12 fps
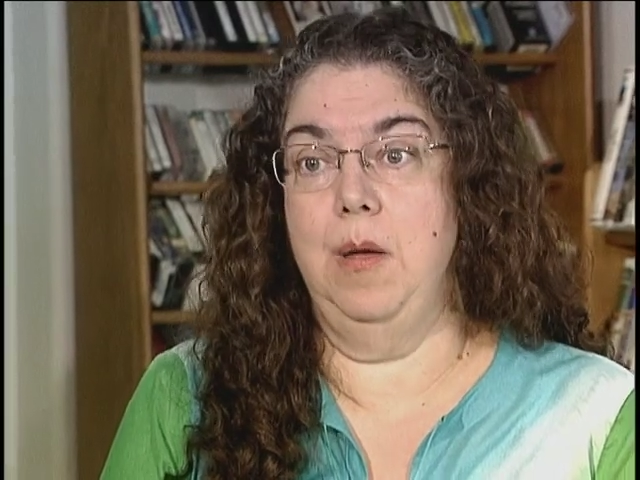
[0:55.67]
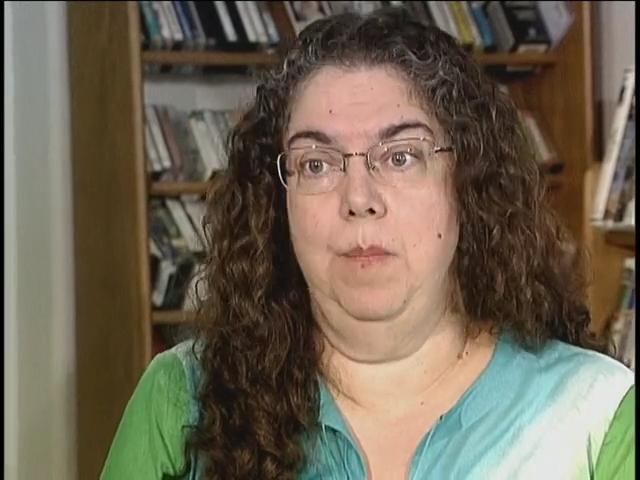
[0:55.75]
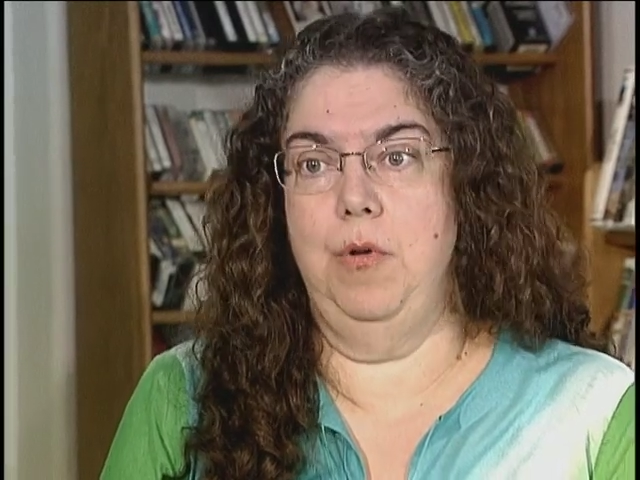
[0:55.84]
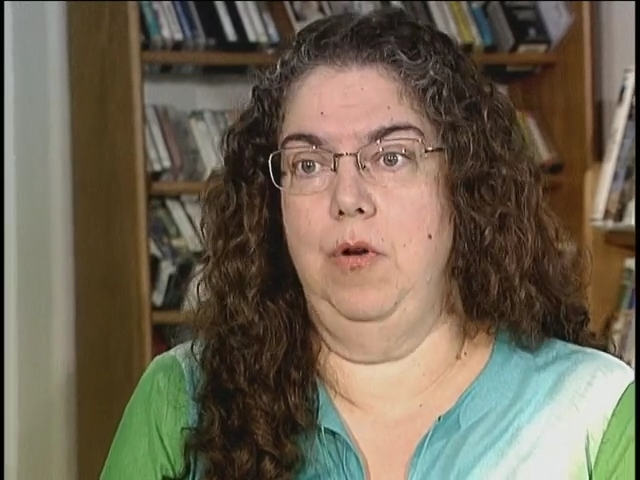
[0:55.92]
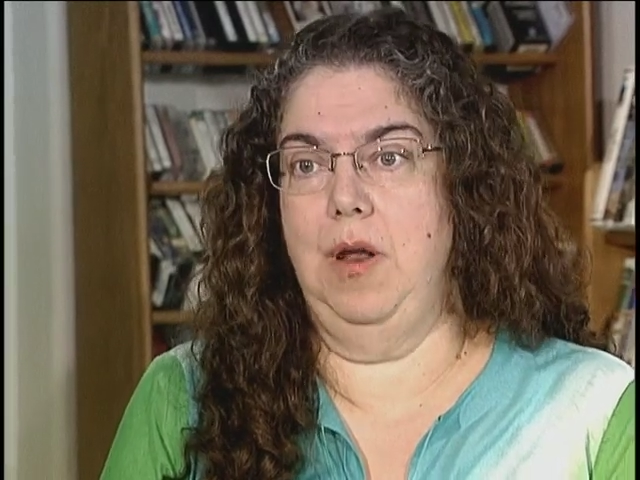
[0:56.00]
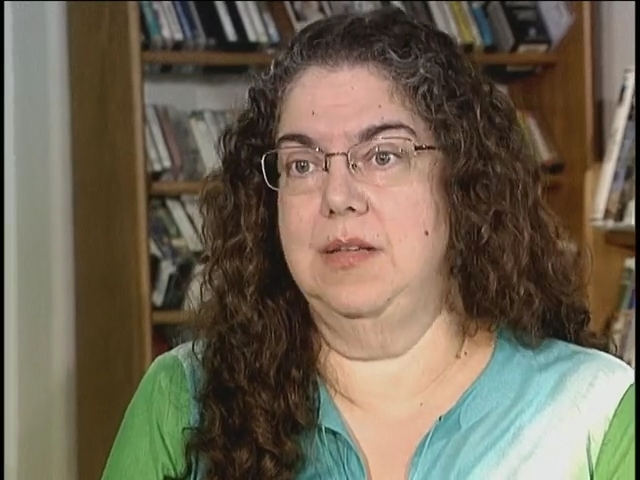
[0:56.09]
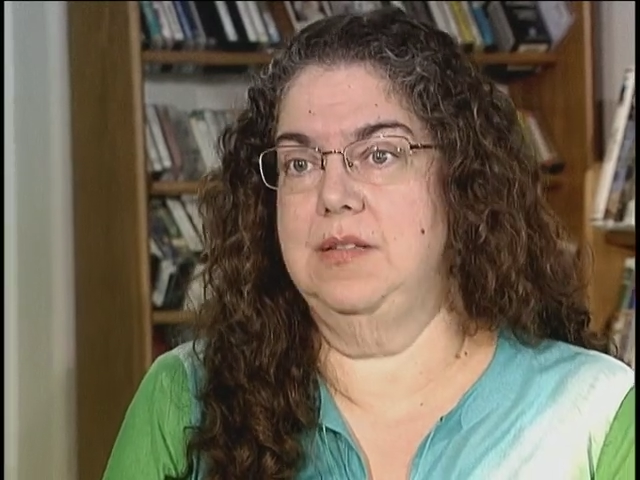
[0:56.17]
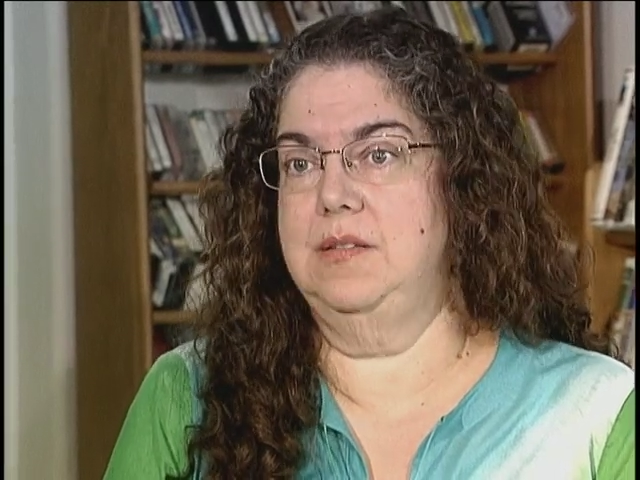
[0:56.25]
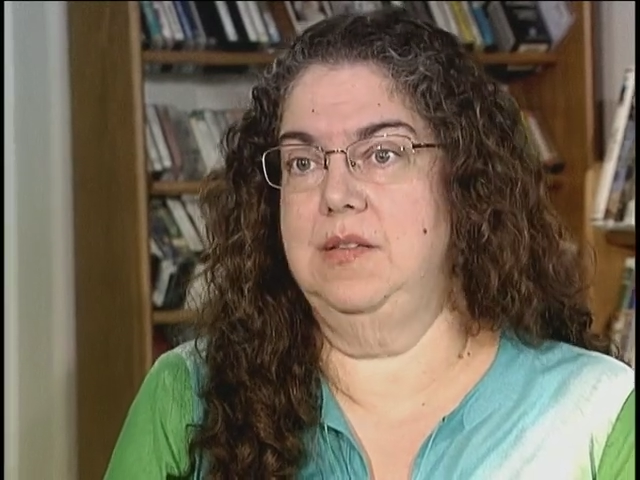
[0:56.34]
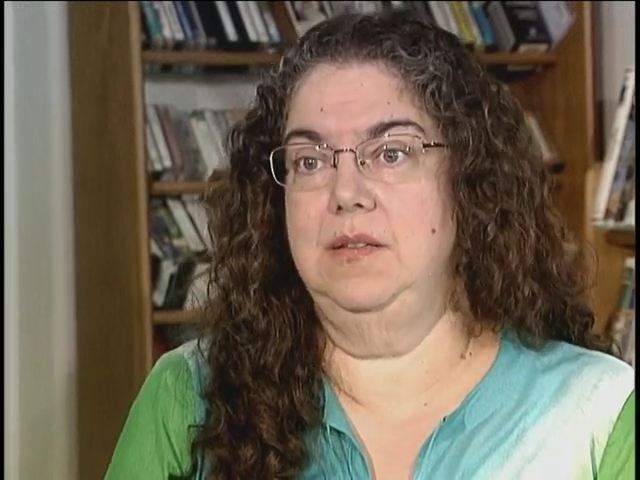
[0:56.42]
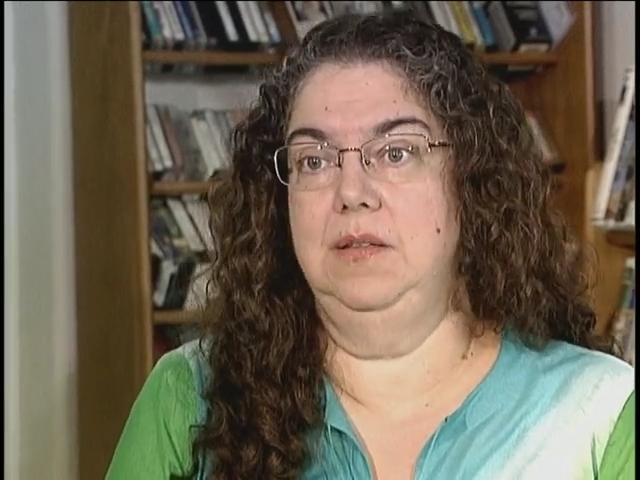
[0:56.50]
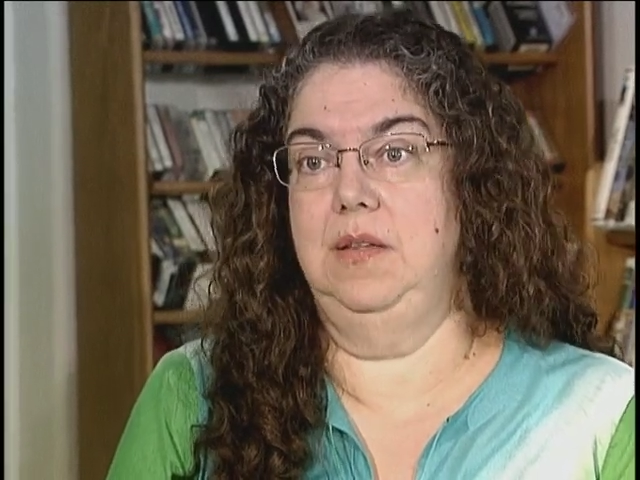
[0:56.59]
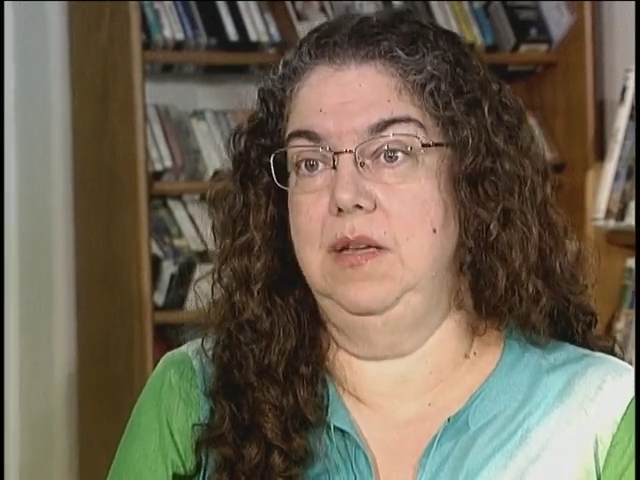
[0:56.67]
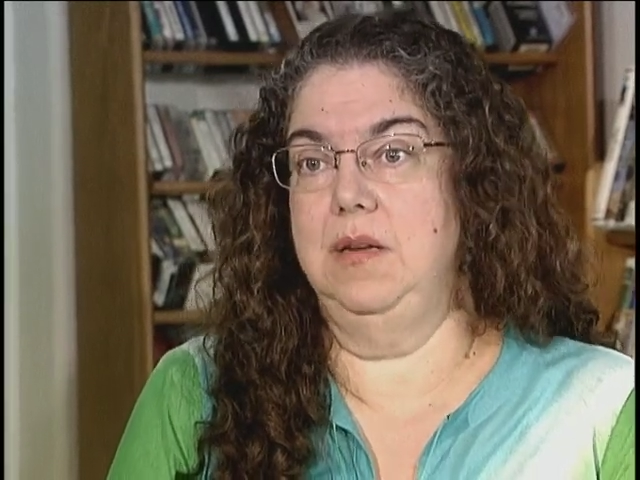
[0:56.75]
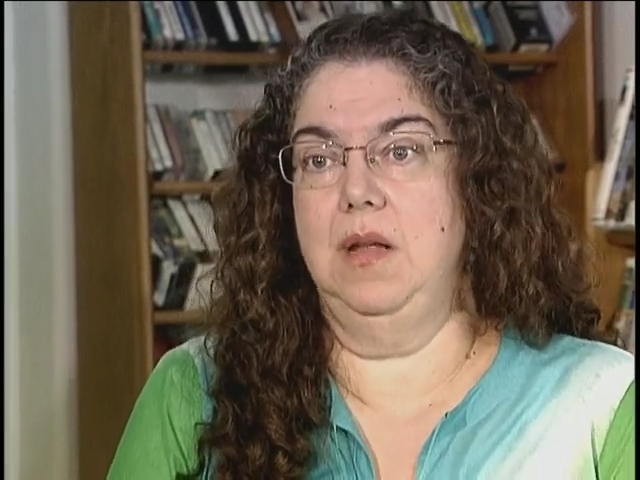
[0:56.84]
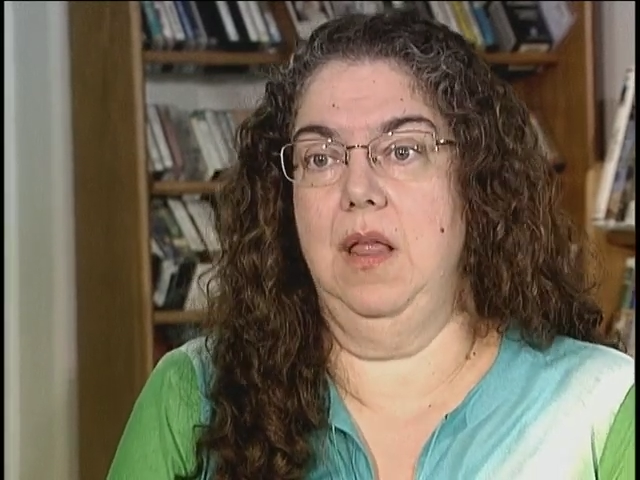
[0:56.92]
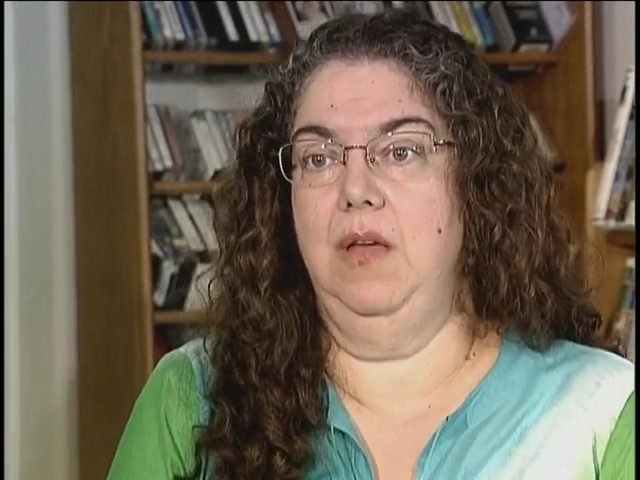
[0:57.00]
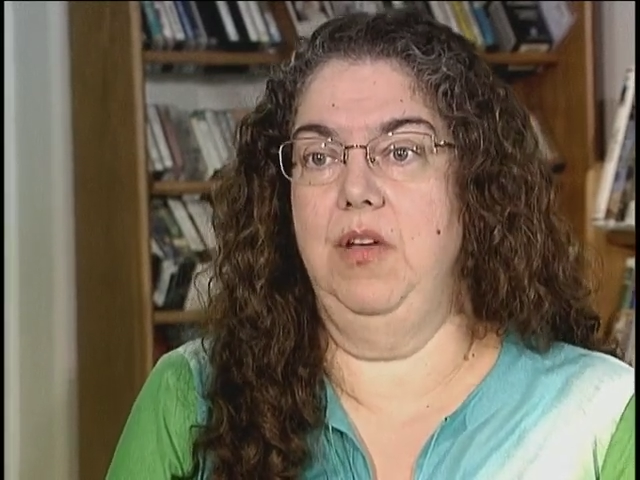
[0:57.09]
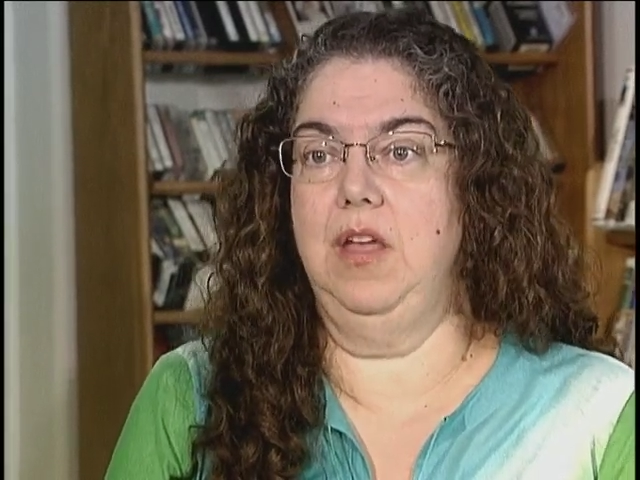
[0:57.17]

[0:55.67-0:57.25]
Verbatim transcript: pero la hace sentir cada vez